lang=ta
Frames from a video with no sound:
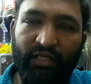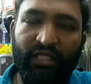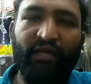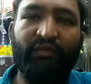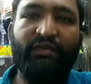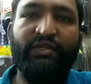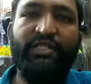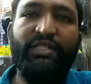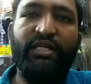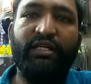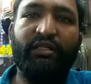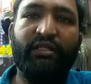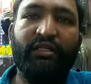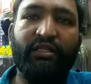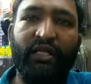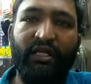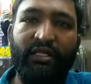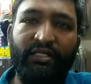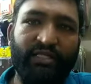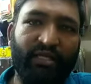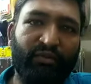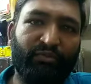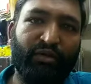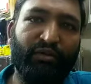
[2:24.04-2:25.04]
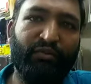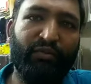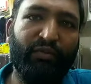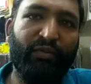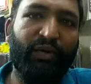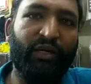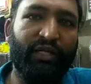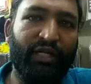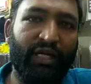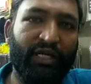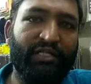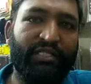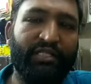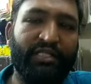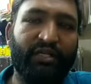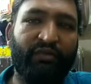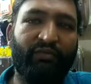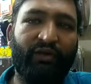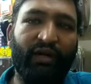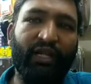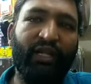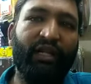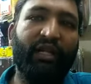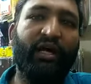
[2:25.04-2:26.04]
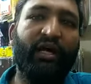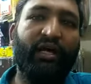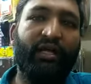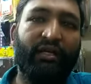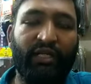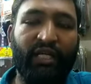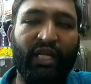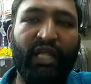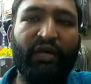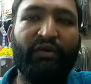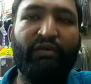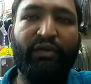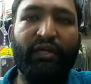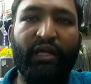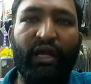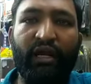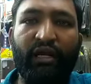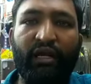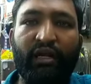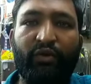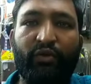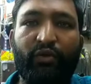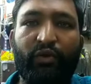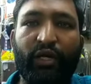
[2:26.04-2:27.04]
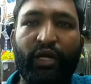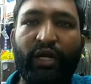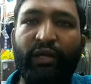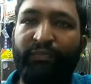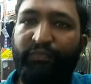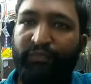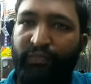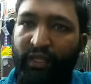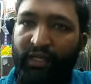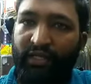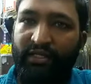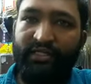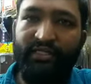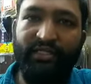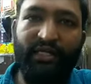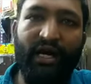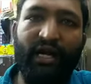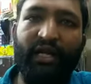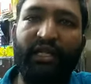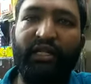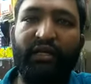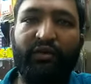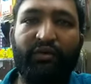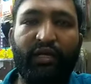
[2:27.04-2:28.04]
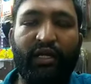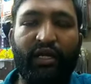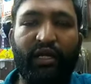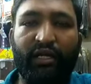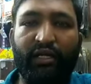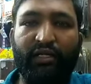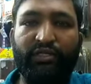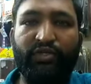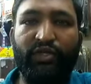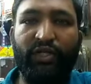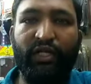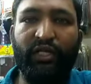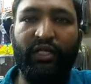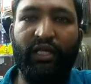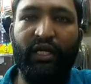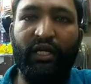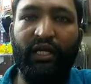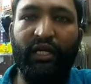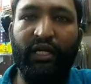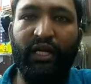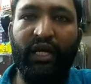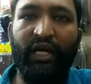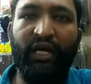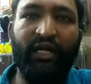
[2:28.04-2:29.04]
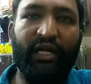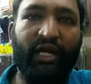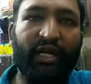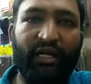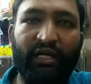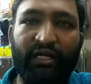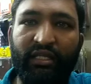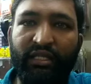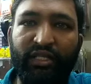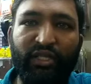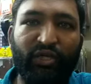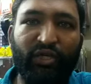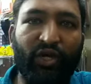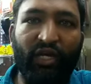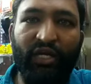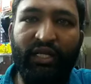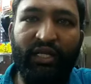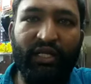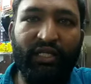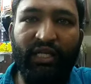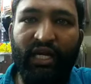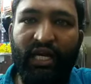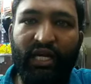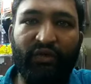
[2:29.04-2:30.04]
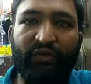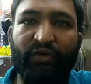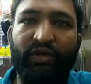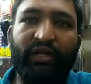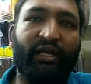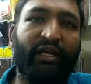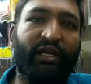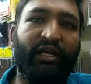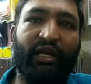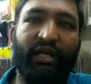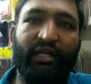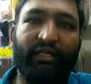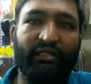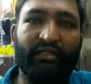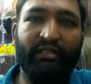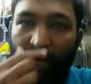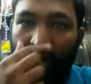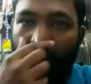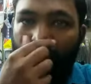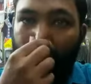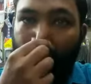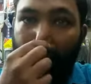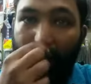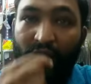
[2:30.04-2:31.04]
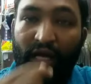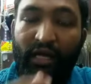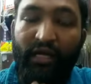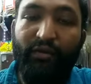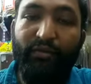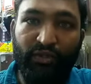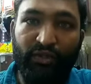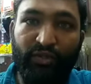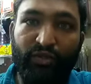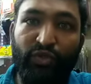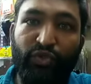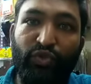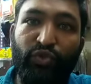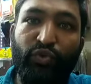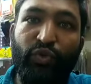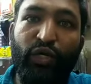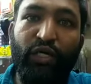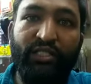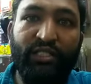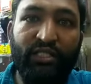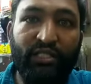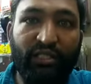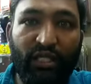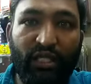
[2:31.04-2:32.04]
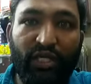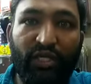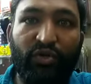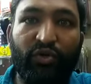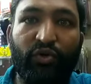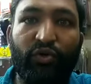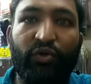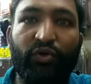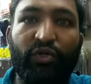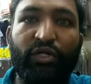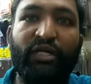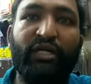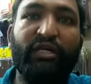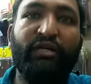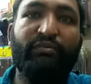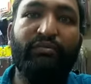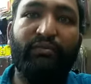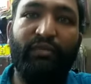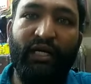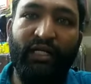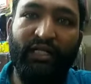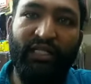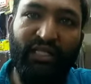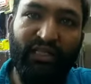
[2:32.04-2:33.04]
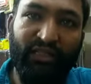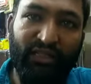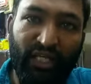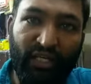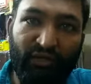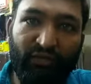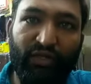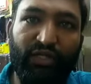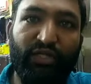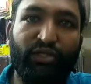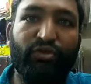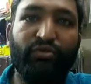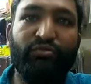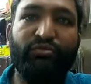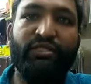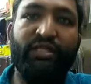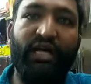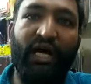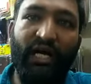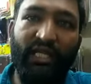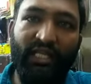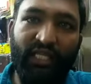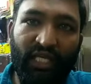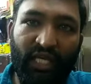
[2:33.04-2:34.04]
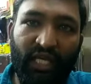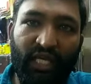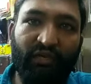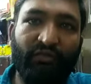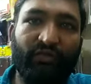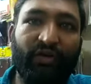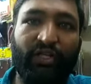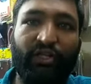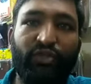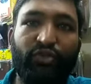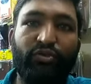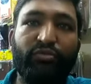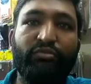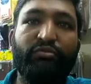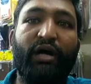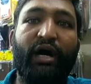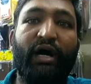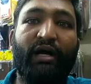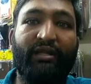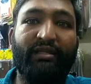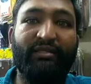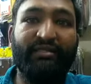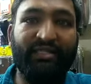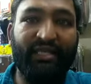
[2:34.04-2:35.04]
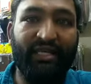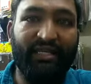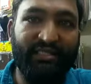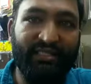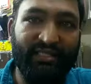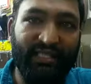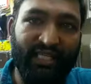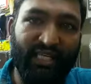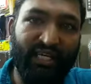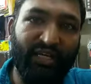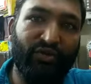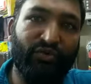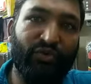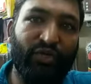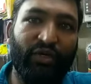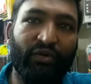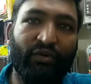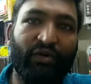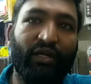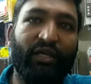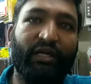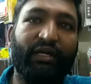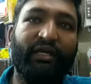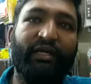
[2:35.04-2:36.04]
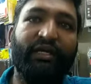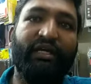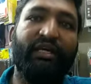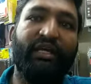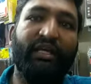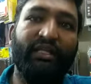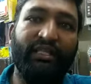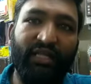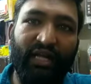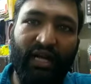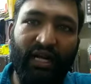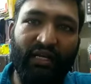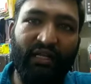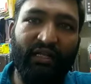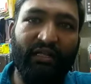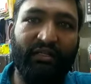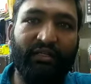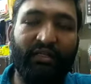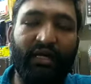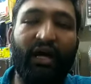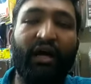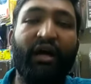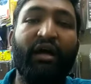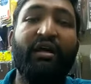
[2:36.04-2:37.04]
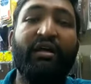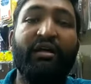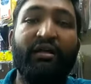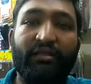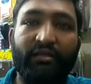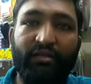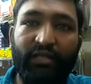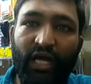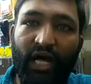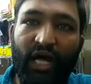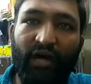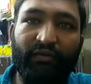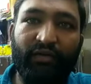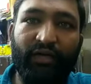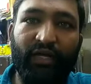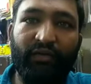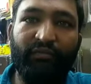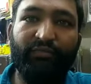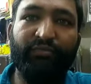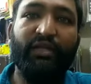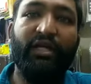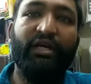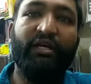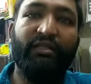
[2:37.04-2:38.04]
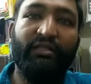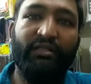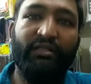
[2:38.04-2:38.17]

இந்த விஷயத்தை தான் சமீபமாக நேற்று வள்ளலார் நினைவு நாளில் கூட ஸ்டாலின் அவர்கள் என்ன சொல்லியிருந்தாங்கன்னா நாங்கள் இந்துக்களுக்கு எதிரானவர்கள் கிடையாது ஆனால் இந்துத்துவ சிந்தனையோடு மதத்தை வைத்தும் சாதியை வைத்தும் அரசியல் செய்யக்கூடியவர்களுக்கு எதிரானது தான் திராவிடம்